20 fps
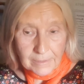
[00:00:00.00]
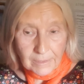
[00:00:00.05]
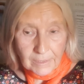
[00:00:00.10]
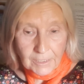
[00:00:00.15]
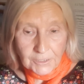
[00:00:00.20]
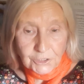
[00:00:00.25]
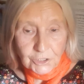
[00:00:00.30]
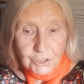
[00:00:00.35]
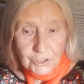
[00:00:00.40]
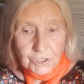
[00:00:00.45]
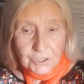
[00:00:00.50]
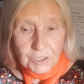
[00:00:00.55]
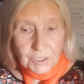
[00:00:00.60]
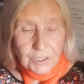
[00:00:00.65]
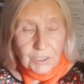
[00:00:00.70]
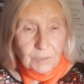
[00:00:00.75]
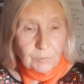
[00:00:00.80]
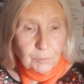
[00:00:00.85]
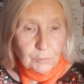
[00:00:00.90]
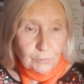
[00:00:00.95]
Конечно,
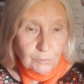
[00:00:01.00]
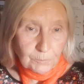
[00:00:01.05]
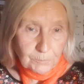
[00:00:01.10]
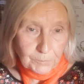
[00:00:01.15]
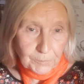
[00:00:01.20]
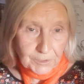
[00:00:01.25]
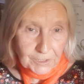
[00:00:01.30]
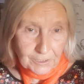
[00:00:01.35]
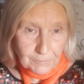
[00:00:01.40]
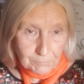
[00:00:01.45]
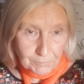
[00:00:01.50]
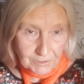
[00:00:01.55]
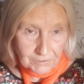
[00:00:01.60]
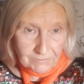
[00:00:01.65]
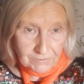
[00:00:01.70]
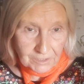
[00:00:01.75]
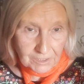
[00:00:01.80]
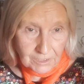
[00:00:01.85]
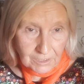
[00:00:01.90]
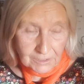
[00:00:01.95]
я буду
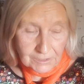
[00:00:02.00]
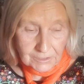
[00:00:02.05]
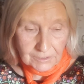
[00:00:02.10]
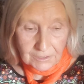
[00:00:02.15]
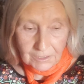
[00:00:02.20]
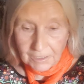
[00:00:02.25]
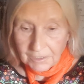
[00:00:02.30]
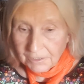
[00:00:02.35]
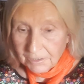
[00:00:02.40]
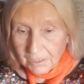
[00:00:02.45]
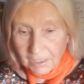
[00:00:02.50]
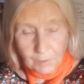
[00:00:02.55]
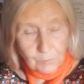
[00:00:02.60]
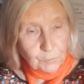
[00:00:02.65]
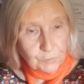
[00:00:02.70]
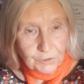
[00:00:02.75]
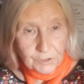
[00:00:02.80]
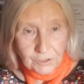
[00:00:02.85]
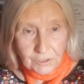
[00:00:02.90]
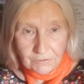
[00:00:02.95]
перепроверять. Я
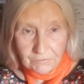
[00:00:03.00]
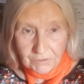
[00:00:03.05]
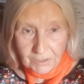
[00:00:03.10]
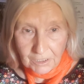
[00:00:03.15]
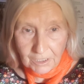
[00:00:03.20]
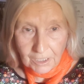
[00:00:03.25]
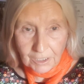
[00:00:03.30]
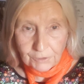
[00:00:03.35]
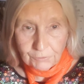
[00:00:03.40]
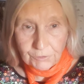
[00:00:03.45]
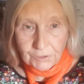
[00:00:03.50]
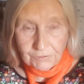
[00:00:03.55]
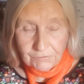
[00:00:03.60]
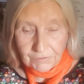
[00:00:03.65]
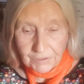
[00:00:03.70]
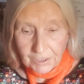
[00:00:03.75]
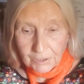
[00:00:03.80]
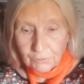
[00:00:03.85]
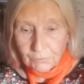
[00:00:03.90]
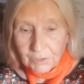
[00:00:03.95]
никому не доверяю, не
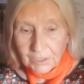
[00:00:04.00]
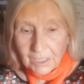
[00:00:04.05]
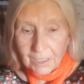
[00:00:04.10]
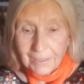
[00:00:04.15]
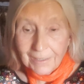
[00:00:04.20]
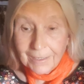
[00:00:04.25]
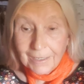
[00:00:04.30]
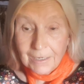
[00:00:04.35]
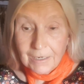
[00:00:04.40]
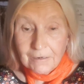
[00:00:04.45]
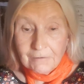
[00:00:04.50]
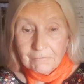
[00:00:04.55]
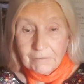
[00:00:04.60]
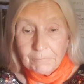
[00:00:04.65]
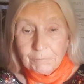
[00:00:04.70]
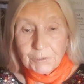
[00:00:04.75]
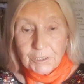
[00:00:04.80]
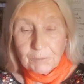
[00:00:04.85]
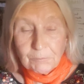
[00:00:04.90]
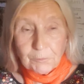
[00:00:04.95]
верю. Я
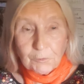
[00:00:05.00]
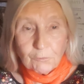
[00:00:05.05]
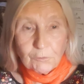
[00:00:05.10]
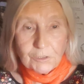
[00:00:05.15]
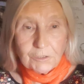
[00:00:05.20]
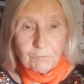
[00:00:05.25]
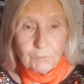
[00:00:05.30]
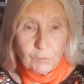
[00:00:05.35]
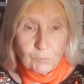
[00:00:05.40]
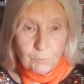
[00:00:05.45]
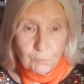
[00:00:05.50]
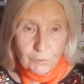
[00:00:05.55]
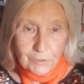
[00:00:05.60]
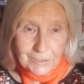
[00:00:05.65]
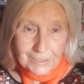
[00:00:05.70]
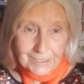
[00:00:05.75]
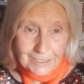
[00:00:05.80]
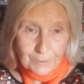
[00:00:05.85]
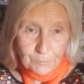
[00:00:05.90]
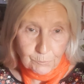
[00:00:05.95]
вообще против
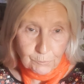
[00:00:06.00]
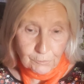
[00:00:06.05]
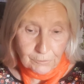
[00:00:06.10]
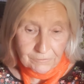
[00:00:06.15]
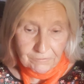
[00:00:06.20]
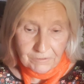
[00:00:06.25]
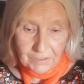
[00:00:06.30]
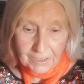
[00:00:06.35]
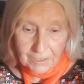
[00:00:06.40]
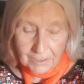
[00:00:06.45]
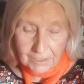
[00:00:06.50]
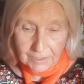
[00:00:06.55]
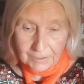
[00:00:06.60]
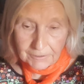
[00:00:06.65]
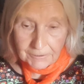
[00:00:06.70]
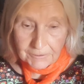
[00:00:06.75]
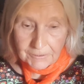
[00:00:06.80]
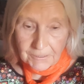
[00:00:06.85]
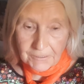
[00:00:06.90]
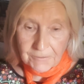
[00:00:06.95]
любой слепой веры.
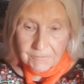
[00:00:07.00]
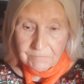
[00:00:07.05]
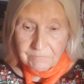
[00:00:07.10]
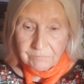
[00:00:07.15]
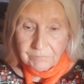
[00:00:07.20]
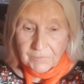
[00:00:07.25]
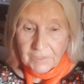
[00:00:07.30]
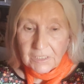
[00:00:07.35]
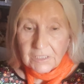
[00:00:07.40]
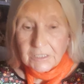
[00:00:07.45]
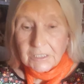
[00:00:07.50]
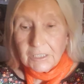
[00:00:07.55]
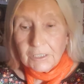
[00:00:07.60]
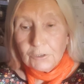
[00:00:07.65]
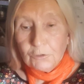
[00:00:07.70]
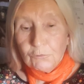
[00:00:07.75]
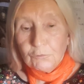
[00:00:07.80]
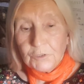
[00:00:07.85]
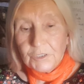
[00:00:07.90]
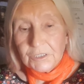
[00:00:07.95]
Если
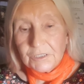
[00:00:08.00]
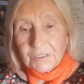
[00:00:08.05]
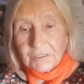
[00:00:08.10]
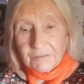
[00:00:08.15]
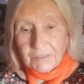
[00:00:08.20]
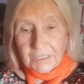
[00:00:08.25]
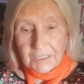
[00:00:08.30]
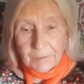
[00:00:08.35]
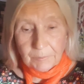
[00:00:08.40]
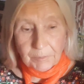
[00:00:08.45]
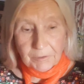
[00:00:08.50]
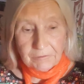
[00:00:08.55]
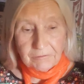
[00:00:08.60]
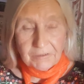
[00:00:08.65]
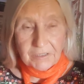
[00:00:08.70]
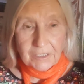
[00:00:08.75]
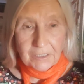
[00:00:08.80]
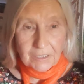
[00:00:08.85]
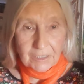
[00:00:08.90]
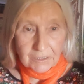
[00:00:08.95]
люди слепо
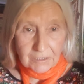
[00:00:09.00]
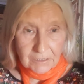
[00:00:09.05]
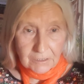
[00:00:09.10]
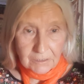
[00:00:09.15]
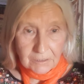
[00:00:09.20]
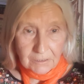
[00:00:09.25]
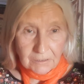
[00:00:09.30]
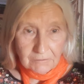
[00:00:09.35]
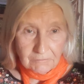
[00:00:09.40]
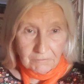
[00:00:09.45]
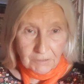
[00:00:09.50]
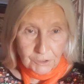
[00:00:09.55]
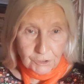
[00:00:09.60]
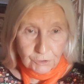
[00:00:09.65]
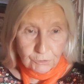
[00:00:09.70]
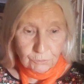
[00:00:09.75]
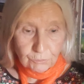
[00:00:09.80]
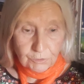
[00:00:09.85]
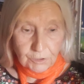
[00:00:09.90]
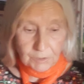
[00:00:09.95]
верят во
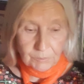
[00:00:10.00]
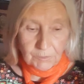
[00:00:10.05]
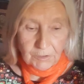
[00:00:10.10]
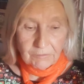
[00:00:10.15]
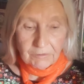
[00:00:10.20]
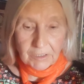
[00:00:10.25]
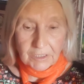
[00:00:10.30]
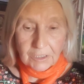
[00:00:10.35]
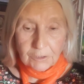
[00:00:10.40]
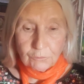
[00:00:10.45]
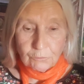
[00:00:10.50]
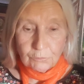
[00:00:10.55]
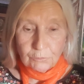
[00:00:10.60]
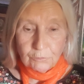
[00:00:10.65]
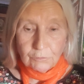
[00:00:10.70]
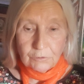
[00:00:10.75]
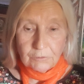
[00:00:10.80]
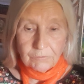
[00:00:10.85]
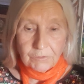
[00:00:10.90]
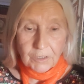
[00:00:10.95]
что-то, им говорят,
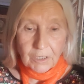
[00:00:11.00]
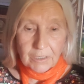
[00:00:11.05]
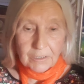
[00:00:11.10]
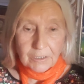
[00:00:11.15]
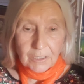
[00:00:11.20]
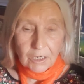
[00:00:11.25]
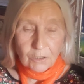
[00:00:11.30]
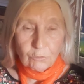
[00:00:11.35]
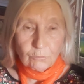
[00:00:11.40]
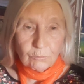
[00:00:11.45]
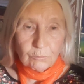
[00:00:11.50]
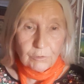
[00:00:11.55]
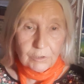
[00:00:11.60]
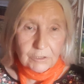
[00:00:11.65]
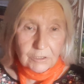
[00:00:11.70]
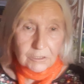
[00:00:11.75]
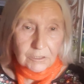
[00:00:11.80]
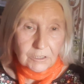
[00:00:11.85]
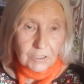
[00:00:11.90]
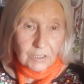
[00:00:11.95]
уйдут в рай. Какой
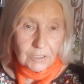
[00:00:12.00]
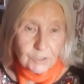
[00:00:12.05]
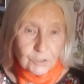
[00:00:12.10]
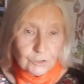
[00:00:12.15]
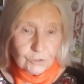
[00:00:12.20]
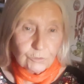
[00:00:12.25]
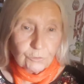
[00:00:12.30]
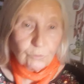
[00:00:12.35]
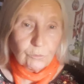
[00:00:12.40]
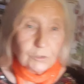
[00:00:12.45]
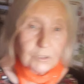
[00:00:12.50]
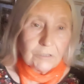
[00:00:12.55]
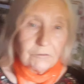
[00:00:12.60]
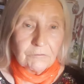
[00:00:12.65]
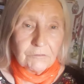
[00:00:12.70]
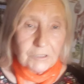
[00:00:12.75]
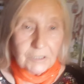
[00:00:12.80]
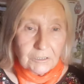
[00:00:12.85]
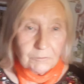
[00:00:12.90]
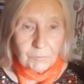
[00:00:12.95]
этот рай? Что
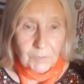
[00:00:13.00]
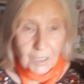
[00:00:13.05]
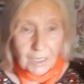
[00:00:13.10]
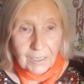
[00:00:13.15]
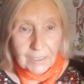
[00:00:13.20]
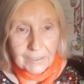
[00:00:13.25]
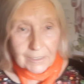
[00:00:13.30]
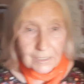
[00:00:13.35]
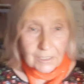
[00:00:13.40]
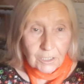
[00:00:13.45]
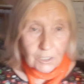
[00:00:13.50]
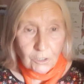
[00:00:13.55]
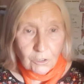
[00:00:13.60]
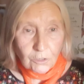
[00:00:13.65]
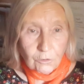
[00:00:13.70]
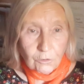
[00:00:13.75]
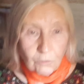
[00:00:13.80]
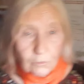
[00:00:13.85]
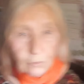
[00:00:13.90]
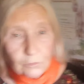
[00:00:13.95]
там в этом рае?
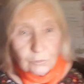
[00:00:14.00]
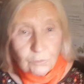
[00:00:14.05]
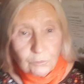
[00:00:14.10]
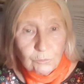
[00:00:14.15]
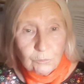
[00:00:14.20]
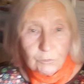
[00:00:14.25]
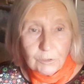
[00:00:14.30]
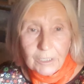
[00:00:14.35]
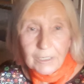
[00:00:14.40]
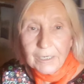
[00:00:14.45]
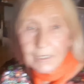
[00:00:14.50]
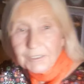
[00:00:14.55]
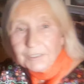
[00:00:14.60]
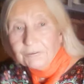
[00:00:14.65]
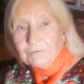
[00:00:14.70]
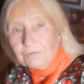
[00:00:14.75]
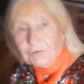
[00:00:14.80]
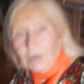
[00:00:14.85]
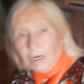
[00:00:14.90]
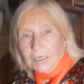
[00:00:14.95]
Уйдут ли
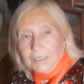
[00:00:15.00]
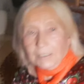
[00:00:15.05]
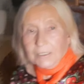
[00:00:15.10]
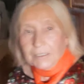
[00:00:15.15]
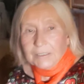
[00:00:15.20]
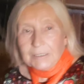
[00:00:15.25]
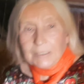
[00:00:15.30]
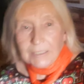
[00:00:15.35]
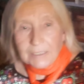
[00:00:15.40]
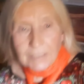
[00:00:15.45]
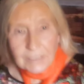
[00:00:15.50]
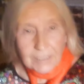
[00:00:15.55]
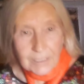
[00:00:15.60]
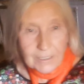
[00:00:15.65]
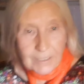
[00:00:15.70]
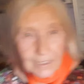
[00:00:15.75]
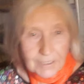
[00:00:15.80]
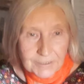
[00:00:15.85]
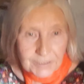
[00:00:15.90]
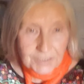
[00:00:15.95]
они в рай?
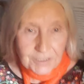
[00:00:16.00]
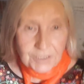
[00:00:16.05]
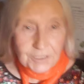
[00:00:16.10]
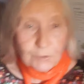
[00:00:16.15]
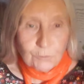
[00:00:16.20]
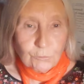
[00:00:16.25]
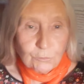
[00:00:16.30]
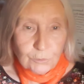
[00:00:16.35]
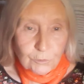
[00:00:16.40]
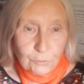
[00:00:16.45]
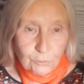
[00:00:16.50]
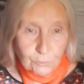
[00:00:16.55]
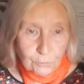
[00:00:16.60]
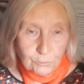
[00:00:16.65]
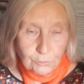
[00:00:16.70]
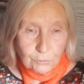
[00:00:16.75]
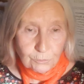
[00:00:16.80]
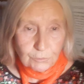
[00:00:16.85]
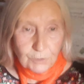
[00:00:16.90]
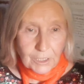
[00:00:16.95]
Или они не
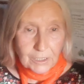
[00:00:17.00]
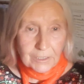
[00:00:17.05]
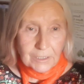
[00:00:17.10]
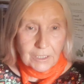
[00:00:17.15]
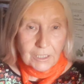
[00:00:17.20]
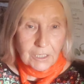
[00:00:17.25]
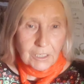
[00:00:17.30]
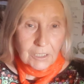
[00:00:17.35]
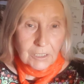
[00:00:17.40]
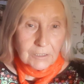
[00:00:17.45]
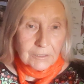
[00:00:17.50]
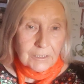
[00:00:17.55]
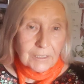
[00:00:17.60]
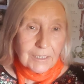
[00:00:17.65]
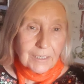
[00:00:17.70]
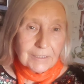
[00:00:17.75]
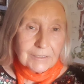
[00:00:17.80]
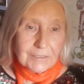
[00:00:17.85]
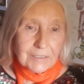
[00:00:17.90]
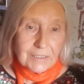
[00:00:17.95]
уйдут туда?
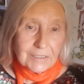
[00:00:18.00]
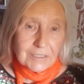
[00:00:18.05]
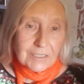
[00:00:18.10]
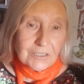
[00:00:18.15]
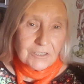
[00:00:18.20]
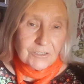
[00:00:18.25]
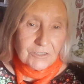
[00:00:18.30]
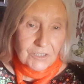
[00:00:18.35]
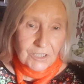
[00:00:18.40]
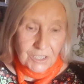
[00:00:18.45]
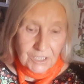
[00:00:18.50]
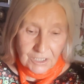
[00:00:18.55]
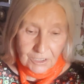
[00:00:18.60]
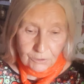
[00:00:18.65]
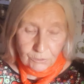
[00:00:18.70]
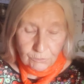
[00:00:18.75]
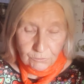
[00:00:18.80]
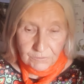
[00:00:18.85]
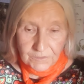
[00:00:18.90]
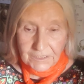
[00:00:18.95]
Доказательств
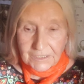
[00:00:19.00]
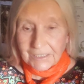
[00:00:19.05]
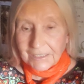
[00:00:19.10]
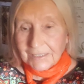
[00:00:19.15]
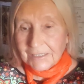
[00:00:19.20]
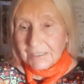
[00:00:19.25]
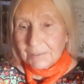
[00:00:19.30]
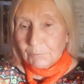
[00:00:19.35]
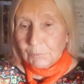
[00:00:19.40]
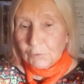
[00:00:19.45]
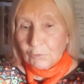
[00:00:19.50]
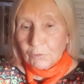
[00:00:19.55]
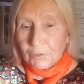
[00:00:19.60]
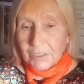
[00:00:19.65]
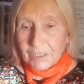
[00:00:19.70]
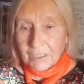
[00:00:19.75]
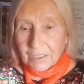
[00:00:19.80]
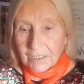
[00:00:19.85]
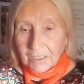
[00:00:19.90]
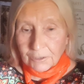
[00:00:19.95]
нету. Все те
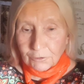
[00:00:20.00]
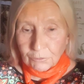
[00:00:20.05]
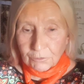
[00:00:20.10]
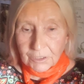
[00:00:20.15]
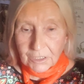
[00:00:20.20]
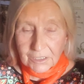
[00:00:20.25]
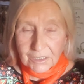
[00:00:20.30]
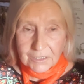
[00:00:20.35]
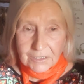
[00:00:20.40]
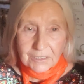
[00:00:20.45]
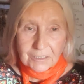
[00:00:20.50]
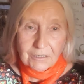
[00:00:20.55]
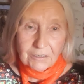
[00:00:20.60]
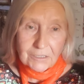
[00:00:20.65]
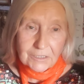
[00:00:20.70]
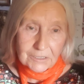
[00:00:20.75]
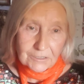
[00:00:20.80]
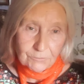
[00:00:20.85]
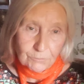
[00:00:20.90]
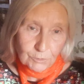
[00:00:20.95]
блогеры, которые
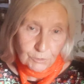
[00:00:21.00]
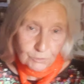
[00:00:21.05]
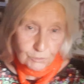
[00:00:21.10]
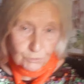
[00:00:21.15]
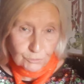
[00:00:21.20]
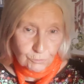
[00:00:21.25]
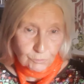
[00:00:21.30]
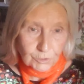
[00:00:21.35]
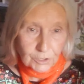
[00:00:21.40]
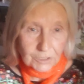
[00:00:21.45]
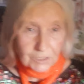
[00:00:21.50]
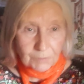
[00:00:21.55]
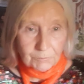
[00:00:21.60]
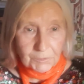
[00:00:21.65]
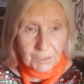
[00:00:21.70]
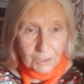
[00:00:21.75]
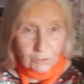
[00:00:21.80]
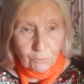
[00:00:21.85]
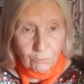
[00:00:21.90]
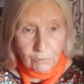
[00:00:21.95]
рассказывают что-то там
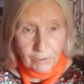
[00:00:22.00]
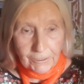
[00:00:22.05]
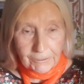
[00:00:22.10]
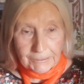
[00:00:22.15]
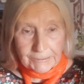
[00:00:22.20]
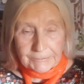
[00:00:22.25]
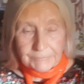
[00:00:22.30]
такое,